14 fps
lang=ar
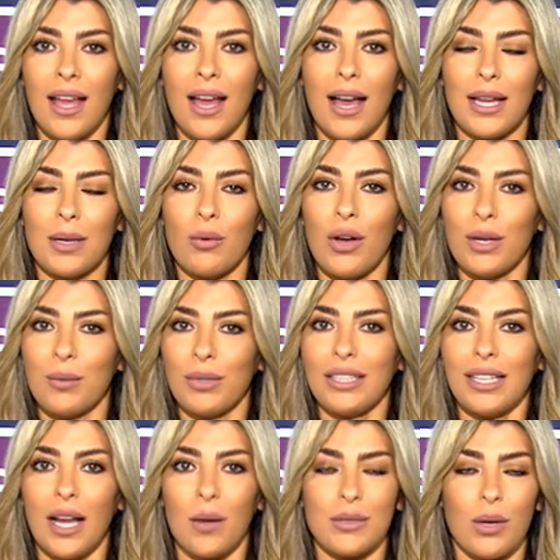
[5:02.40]
44
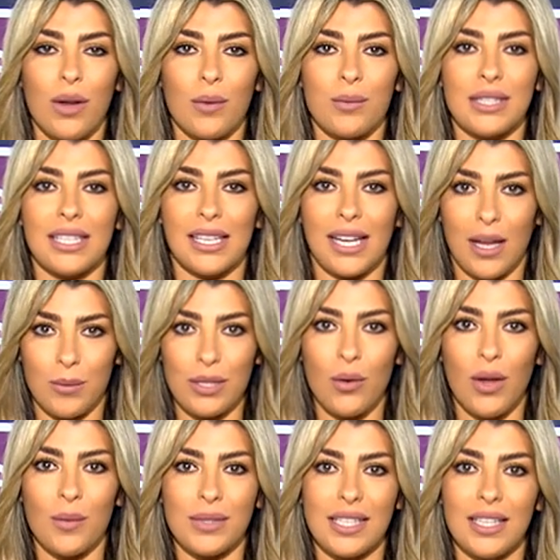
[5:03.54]
55
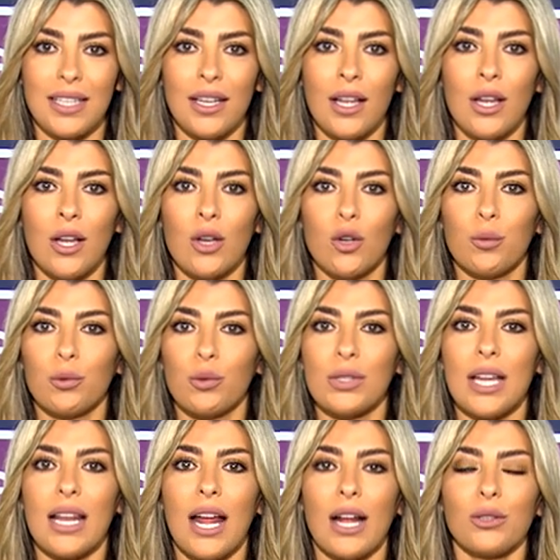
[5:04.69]
55
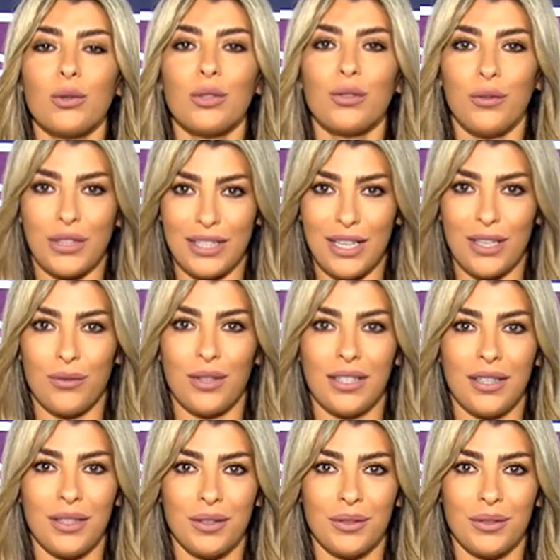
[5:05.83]
وبتوصل لعندكم فري دليفري